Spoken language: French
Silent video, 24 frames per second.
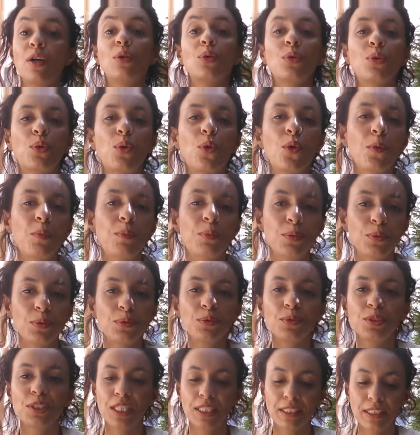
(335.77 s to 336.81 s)
le gros pot
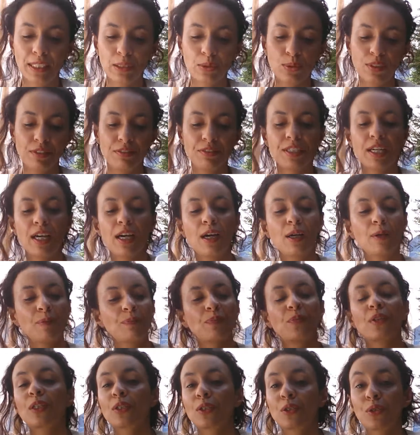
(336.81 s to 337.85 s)
de gel d'aloe vera
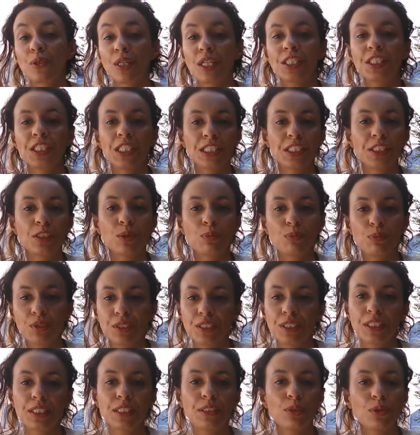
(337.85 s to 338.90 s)
que là j'ai acheté en
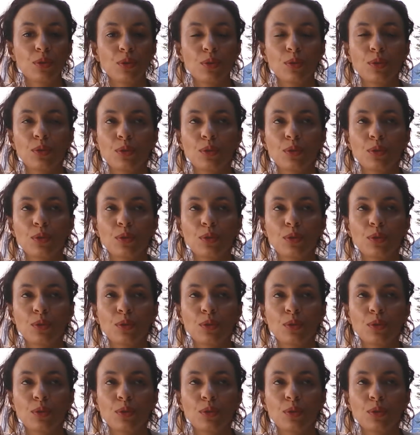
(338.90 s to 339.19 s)
boutique